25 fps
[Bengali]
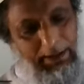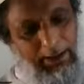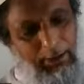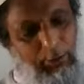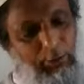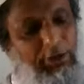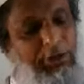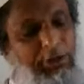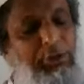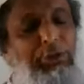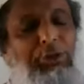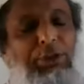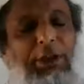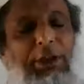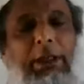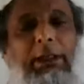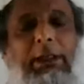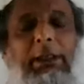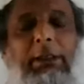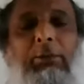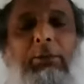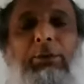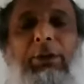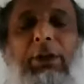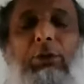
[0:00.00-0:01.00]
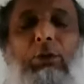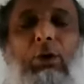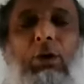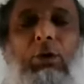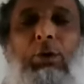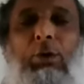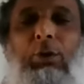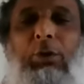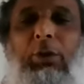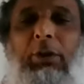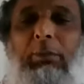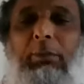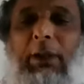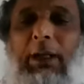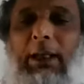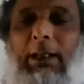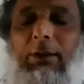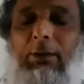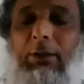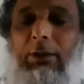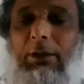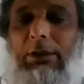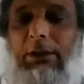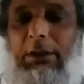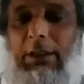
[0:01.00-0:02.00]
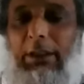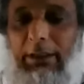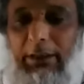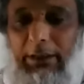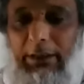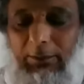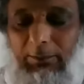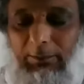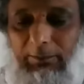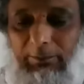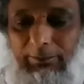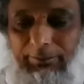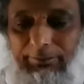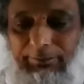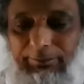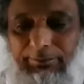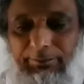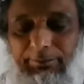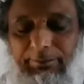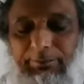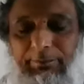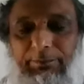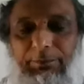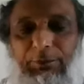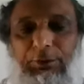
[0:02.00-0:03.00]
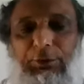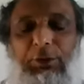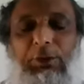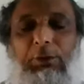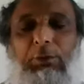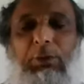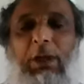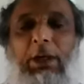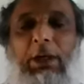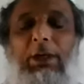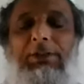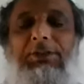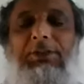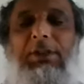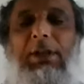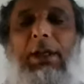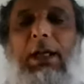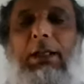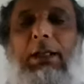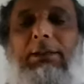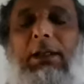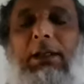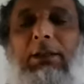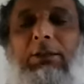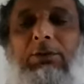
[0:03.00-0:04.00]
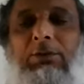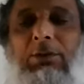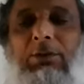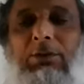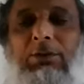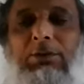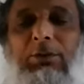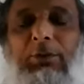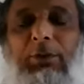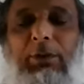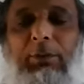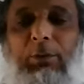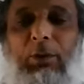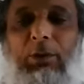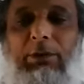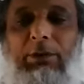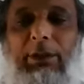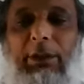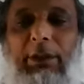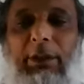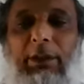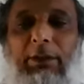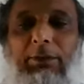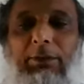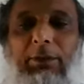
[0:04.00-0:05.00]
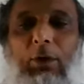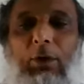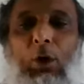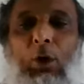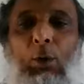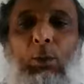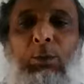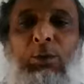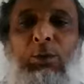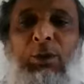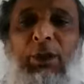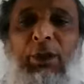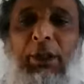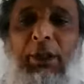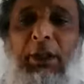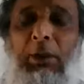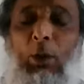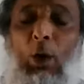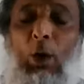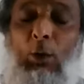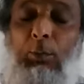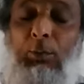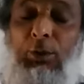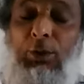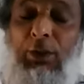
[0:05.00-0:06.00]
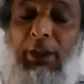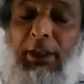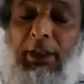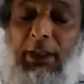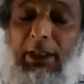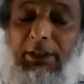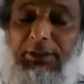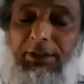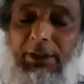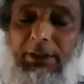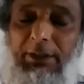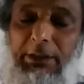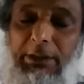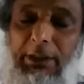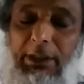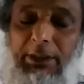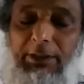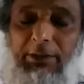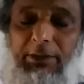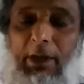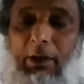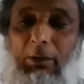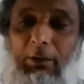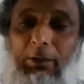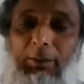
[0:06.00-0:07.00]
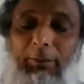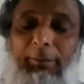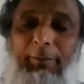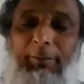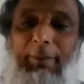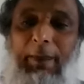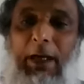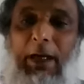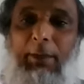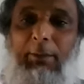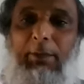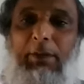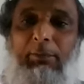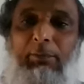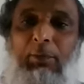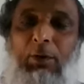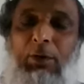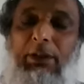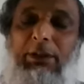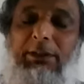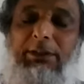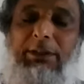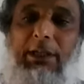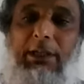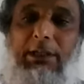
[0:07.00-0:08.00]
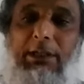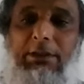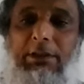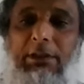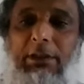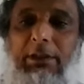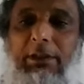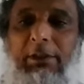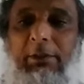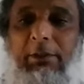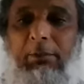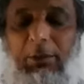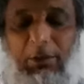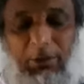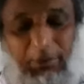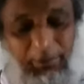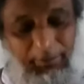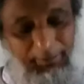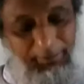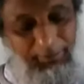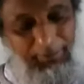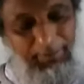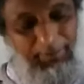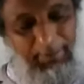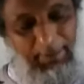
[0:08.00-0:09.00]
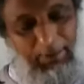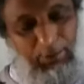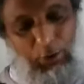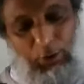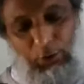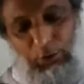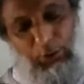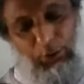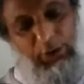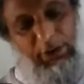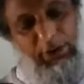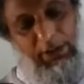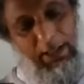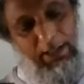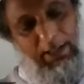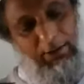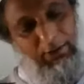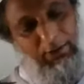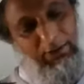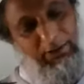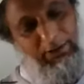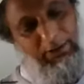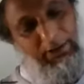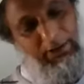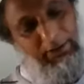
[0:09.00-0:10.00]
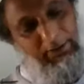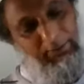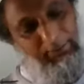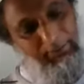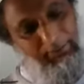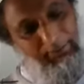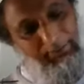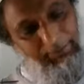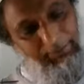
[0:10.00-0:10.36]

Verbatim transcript: কেউ কিছু চাইলে উনি কখনোই মানা করেন নাই যদি ওনার কাছে না থাকতো উনি বলতেন যে অমকের অমকের কাছে নিয়ে যাও আমি পরে তাকে দিয়ে দিব কখনোই না করেন নাই